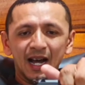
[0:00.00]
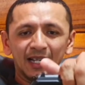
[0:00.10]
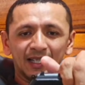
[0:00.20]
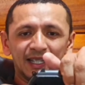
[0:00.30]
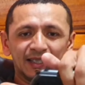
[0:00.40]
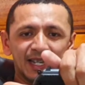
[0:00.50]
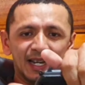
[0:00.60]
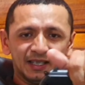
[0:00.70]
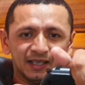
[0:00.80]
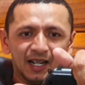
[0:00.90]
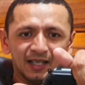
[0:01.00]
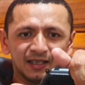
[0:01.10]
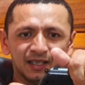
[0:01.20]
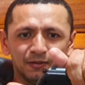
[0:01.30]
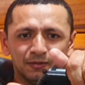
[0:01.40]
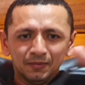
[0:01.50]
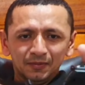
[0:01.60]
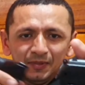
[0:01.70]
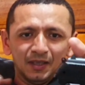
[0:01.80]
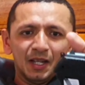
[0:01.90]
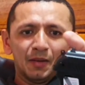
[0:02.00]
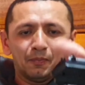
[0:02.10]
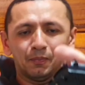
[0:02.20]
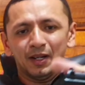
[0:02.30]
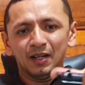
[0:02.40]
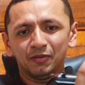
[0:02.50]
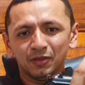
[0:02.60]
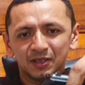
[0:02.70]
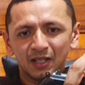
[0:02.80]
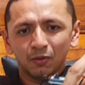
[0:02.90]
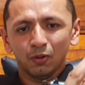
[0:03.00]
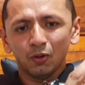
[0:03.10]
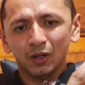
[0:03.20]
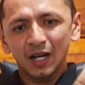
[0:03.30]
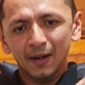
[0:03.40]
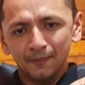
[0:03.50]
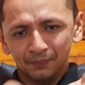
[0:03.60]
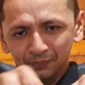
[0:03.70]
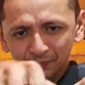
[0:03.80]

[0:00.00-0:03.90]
Aqui tem a extração para você colocar